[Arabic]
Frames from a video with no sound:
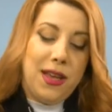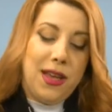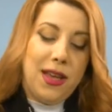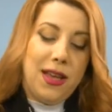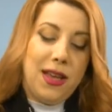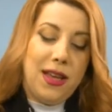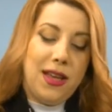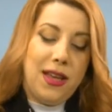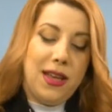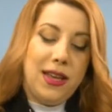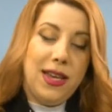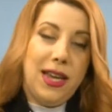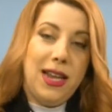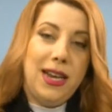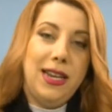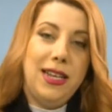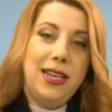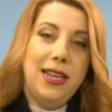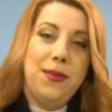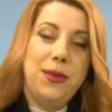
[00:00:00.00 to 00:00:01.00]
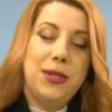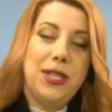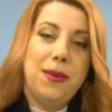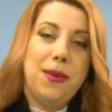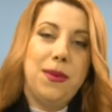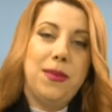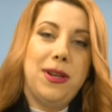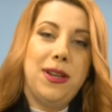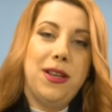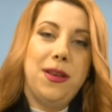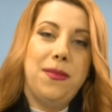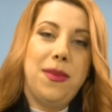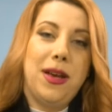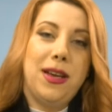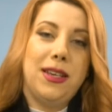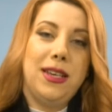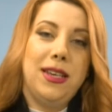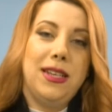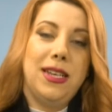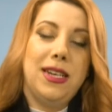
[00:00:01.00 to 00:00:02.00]
آه، يلي بسبب الأم
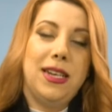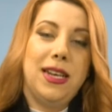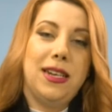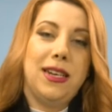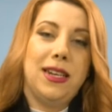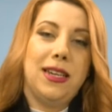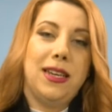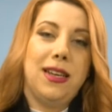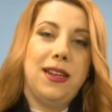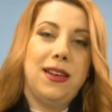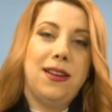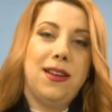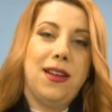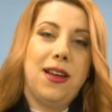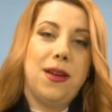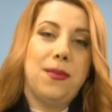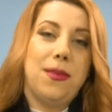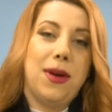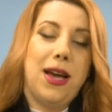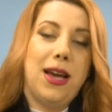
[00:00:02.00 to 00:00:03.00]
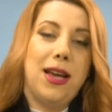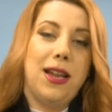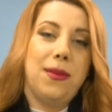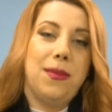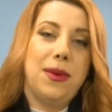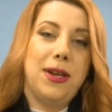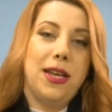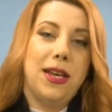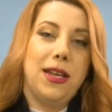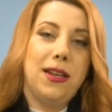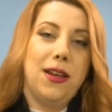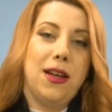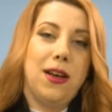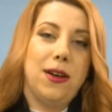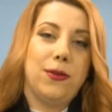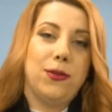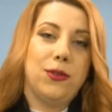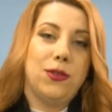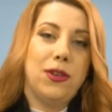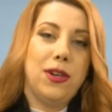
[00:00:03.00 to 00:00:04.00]
أكيد نحن كلنا محل ما نحن
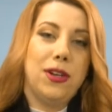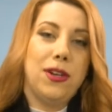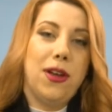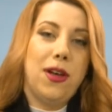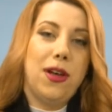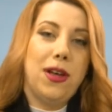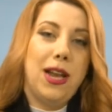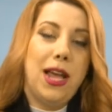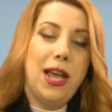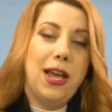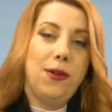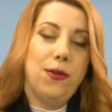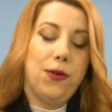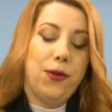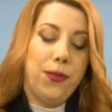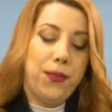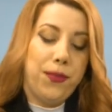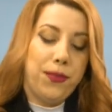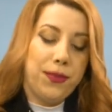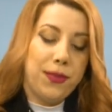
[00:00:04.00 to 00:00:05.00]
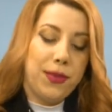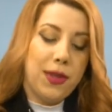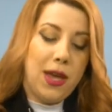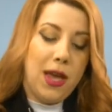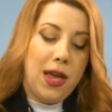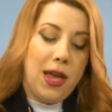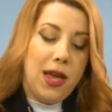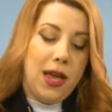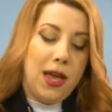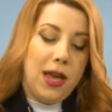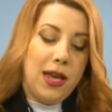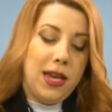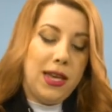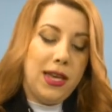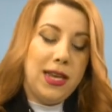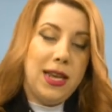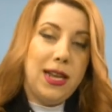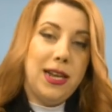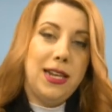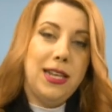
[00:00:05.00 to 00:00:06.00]
وصلنا لإله
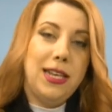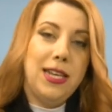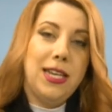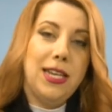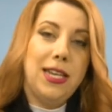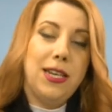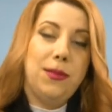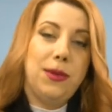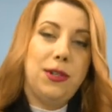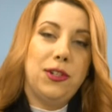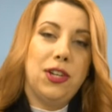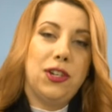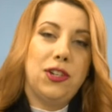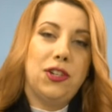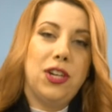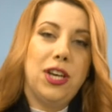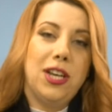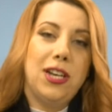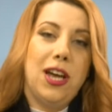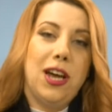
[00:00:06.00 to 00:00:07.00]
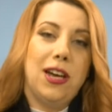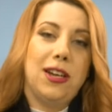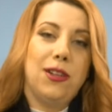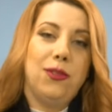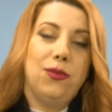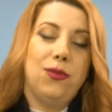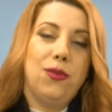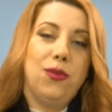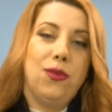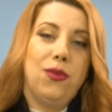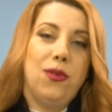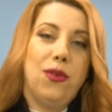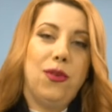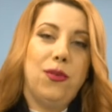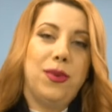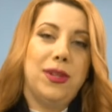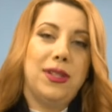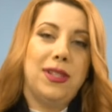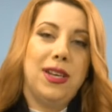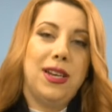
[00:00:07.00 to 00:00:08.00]
هي اللي بتشجعنا على طول
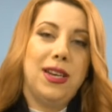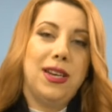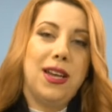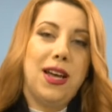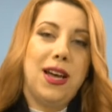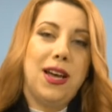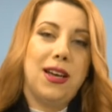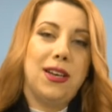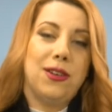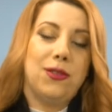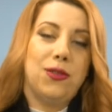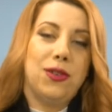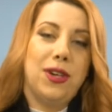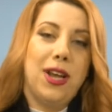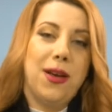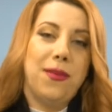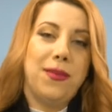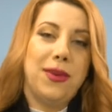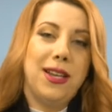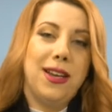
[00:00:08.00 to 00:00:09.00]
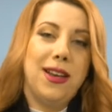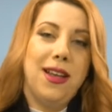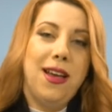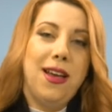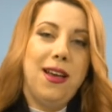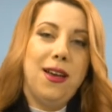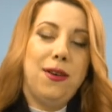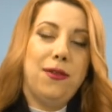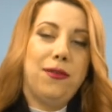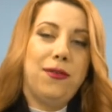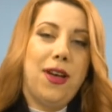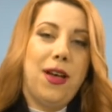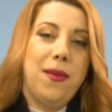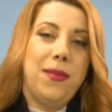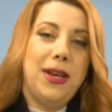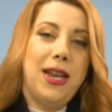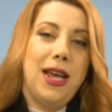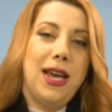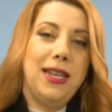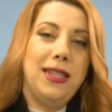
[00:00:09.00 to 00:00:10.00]
وبتقلنا شو نعمل
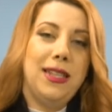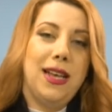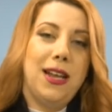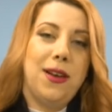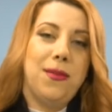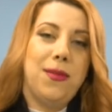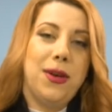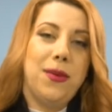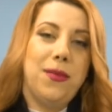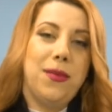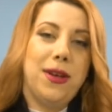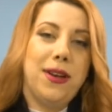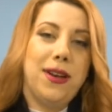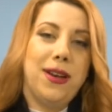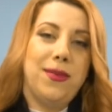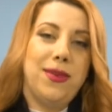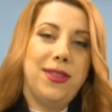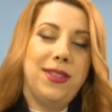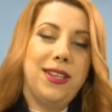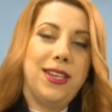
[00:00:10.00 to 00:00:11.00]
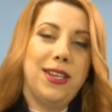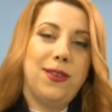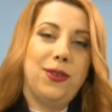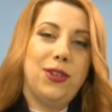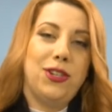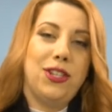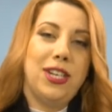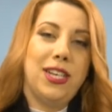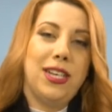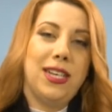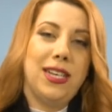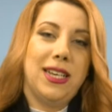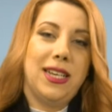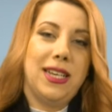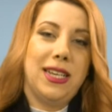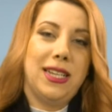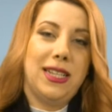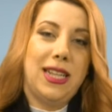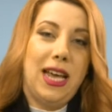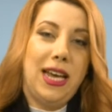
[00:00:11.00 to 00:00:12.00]
فمن هذا المنبر بدي
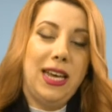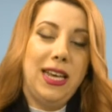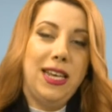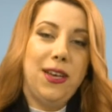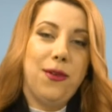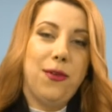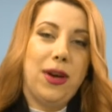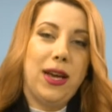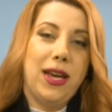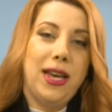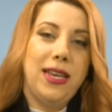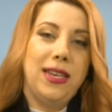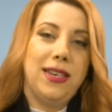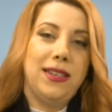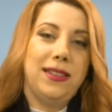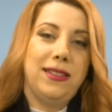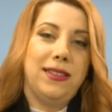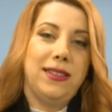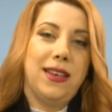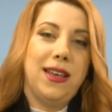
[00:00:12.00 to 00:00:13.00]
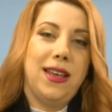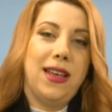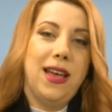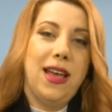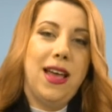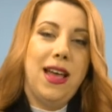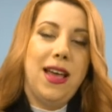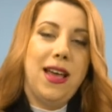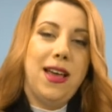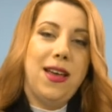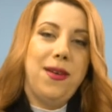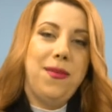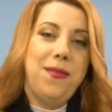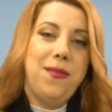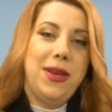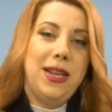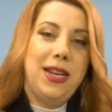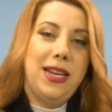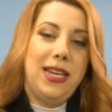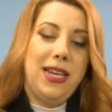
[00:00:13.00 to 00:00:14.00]
وجه تحية وعايد آه،
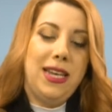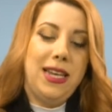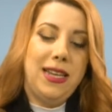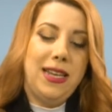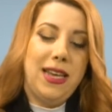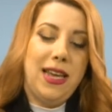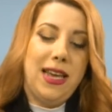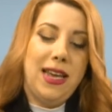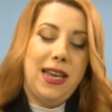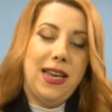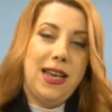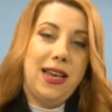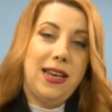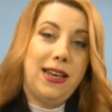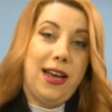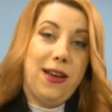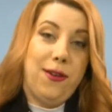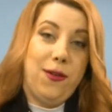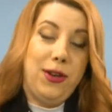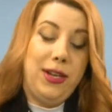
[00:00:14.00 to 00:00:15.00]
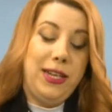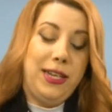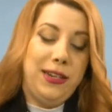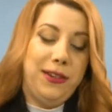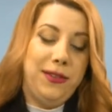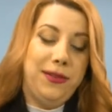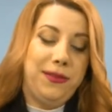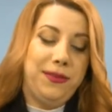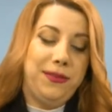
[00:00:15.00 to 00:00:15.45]
أمي اللي هي كارولين